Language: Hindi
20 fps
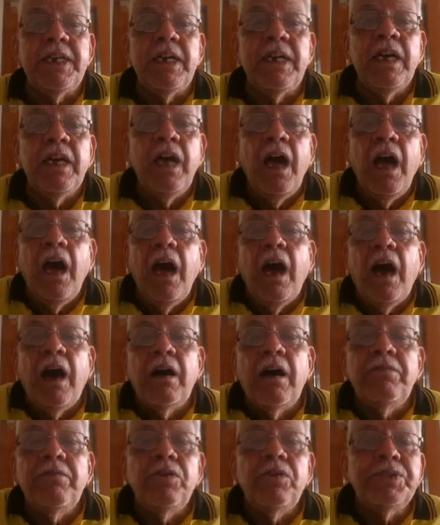है
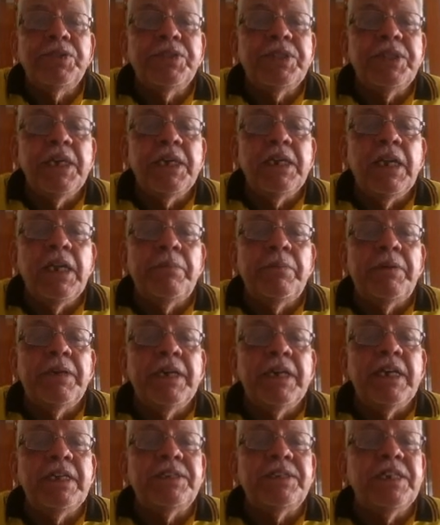अब वो तिगना
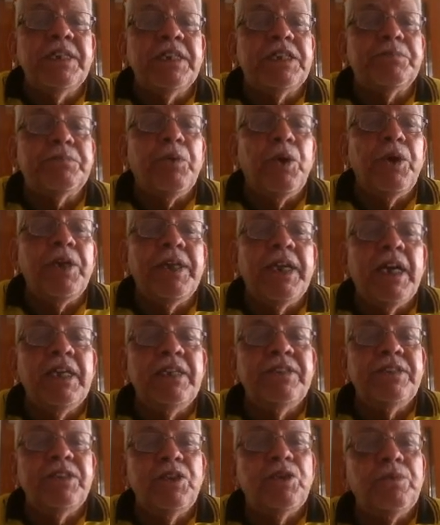बढ़ के सिक्स पॉइंट
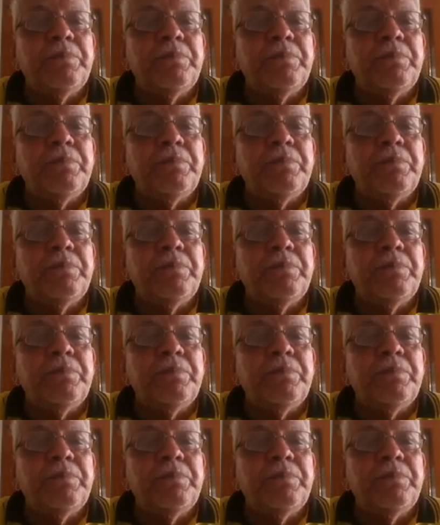नाइन